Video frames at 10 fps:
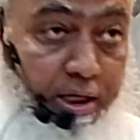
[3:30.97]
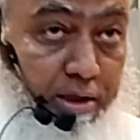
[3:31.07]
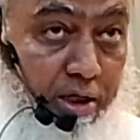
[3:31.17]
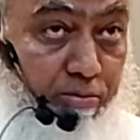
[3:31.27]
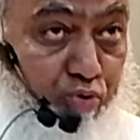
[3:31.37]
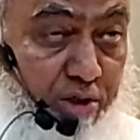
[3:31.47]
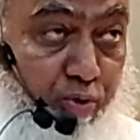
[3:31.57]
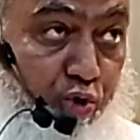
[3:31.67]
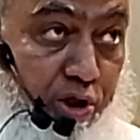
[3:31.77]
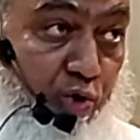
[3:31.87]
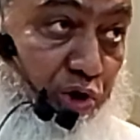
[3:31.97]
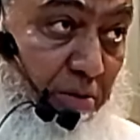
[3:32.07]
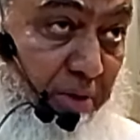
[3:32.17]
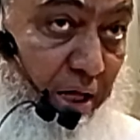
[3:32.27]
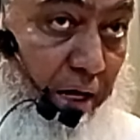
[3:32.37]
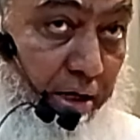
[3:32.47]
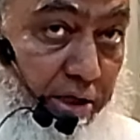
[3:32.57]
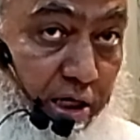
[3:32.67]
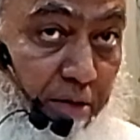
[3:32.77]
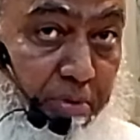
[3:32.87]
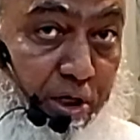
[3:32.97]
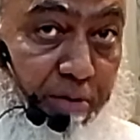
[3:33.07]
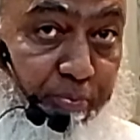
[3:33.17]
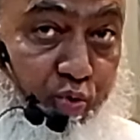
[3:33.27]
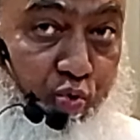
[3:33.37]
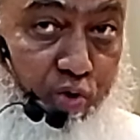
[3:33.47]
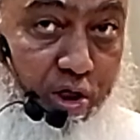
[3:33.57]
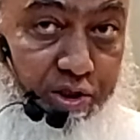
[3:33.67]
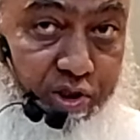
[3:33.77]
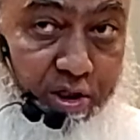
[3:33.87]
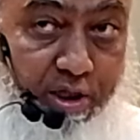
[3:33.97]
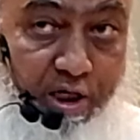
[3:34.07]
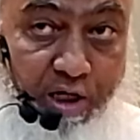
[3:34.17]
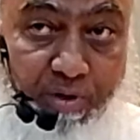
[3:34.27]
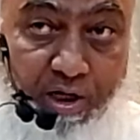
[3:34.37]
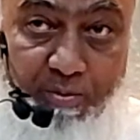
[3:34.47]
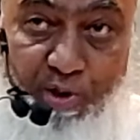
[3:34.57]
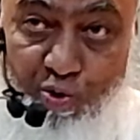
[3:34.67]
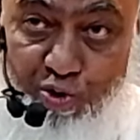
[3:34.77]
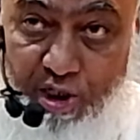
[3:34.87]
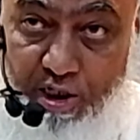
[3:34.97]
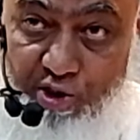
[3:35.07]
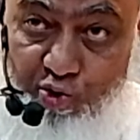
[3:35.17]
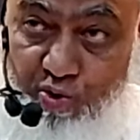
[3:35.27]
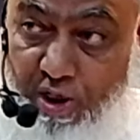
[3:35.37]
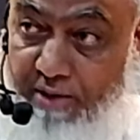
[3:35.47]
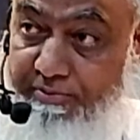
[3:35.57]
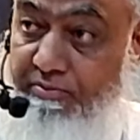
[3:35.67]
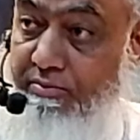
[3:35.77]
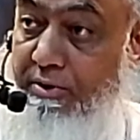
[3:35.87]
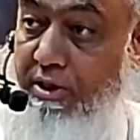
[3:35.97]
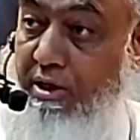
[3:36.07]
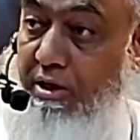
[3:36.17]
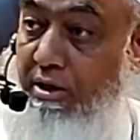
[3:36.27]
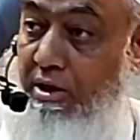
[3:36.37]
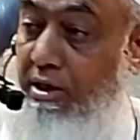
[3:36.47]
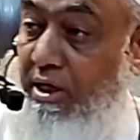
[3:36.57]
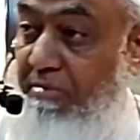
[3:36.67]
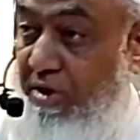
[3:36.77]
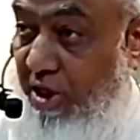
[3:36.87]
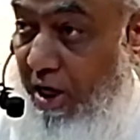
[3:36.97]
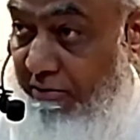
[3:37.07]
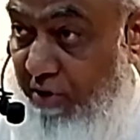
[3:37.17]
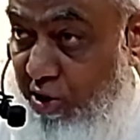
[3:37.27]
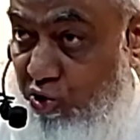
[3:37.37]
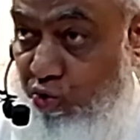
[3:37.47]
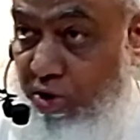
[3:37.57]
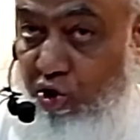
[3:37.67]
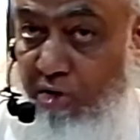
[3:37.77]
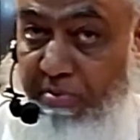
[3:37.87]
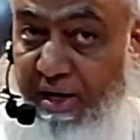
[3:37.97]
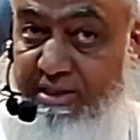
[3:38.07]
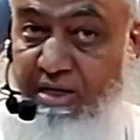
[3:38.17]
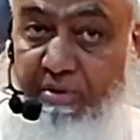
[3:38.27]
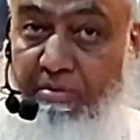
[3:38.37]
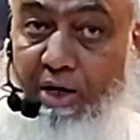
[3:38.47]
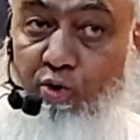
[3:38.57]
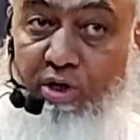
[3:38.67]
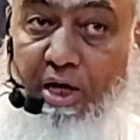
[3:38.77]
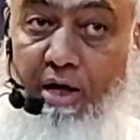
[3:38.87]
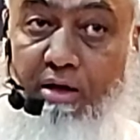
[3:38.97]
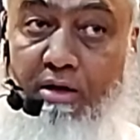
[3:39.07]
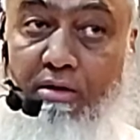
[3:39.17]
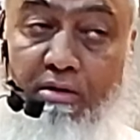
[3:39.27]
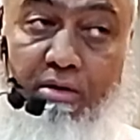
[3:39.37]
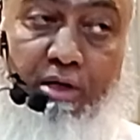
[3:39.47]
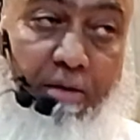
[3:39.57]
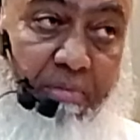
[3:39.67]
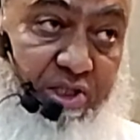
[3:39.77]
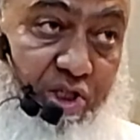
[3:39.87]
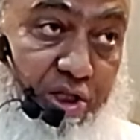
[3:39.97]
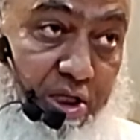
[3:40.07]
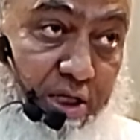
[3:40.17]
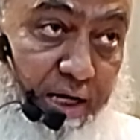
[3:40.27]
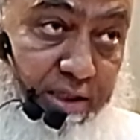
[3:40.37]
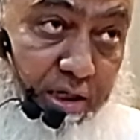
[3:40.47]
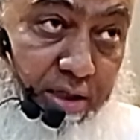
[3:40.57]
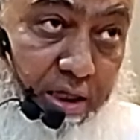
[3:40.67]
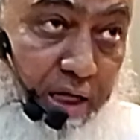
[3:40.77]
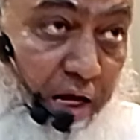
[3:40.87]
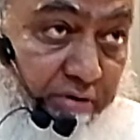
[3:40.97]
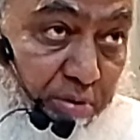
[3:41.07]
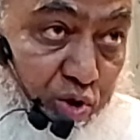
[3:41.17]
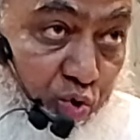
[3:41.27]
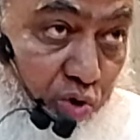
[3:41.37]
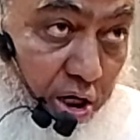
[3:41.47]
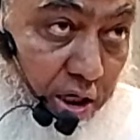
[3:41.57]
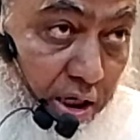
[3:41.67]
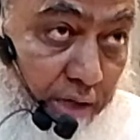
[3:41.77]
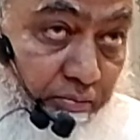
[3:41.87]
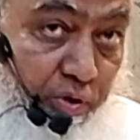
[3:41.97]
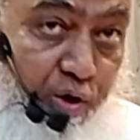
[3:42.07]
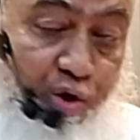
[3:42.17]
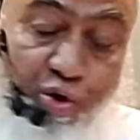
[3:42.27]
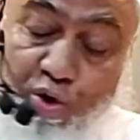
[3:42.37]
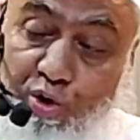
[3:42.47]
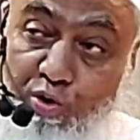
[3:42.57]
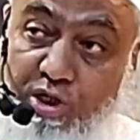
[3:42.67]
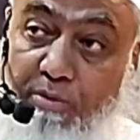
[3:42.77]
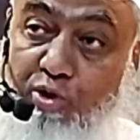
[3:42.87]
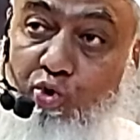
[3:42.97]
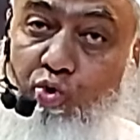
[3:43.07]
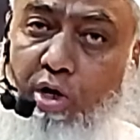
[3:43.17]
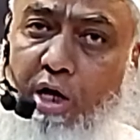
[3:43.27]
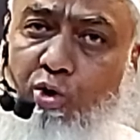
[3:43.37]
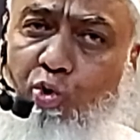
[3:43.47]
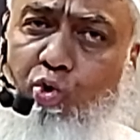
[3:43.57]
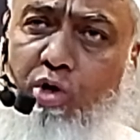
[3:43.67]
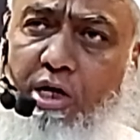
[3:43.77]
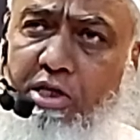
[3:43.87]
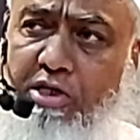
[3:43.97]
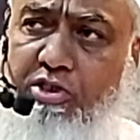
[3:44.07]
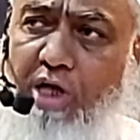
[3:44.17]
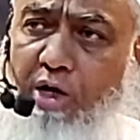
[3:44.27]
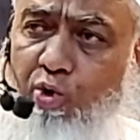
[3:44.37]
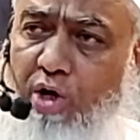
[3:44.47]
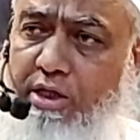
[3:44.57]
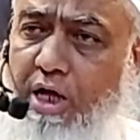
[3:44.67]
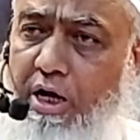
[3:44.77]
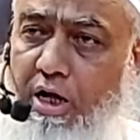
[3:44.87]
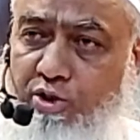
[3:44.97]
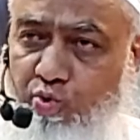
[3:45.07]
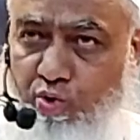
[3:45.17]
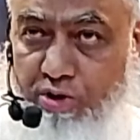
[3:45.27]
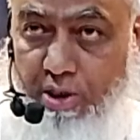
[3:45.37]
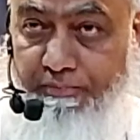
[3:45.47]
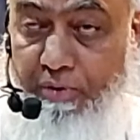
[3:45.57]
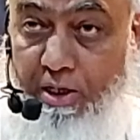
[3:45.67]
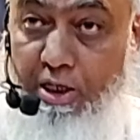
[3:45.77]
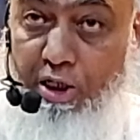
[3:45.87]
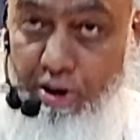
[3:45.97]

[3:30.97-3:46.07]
रो रहे थे मुझे रोते रोते बता रहे थे कि मेरी पूरी ज़िंदगी में कभी रोज़ा नहीं छूटा कभी तरावी नहीं छूटी और अब मैं ऐसा बीमार हो गया कि मस्जिद नहीं जा सकता तरावी भी छूट रही है और रोज़ा भी छूट रहा है रो रहे थे जारो कतार आंसुओं से